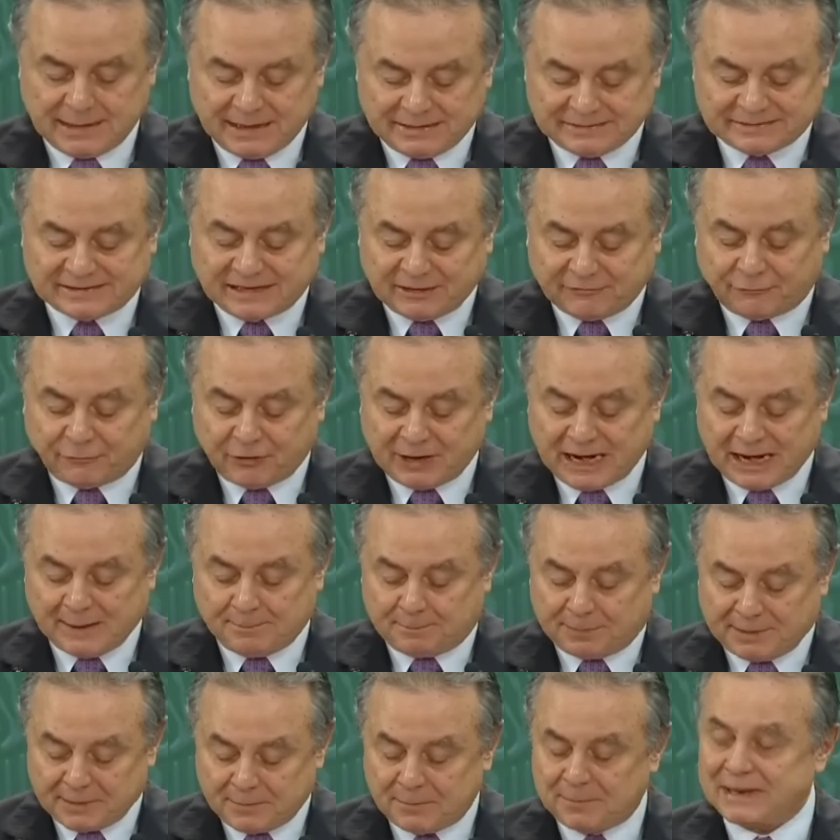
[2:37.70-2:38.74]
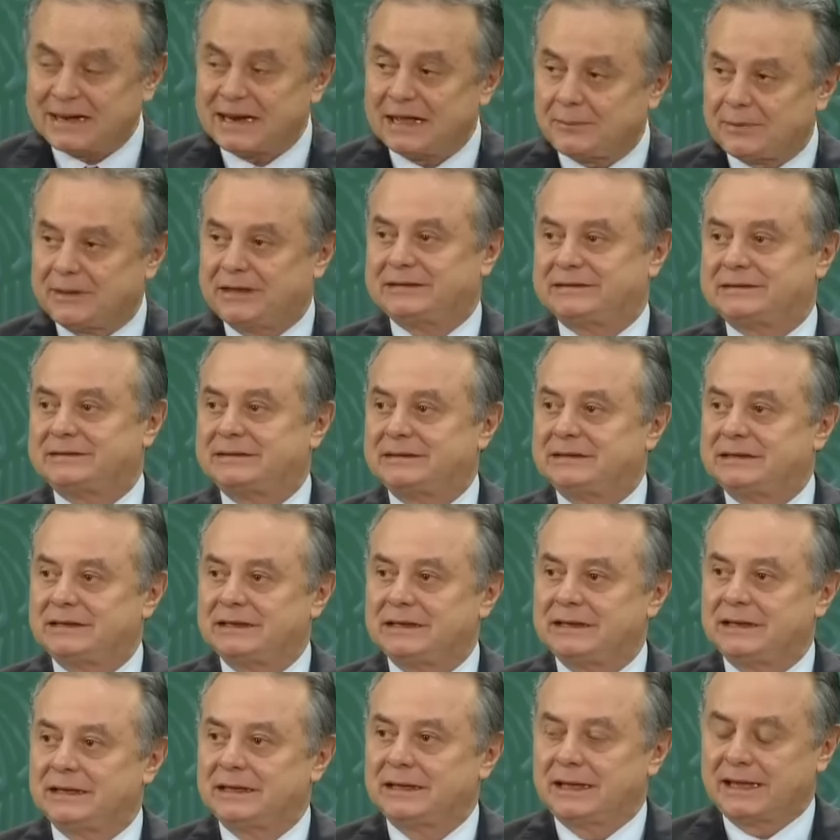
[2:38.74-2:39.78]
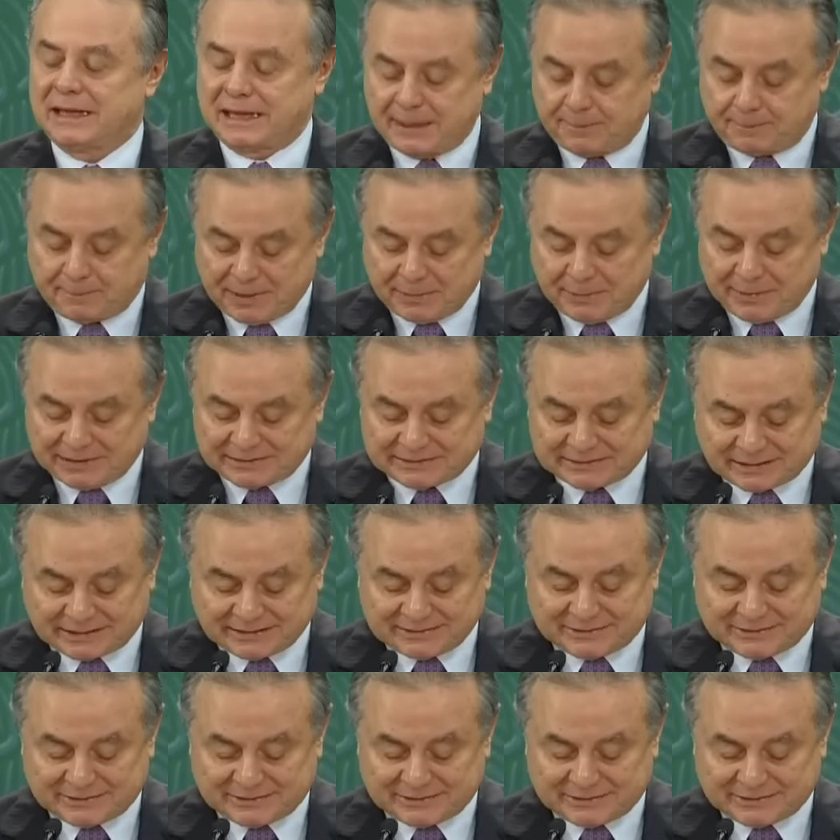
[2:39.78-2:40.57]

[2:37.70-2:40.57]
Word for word: Esta fue la primera vez que Pemex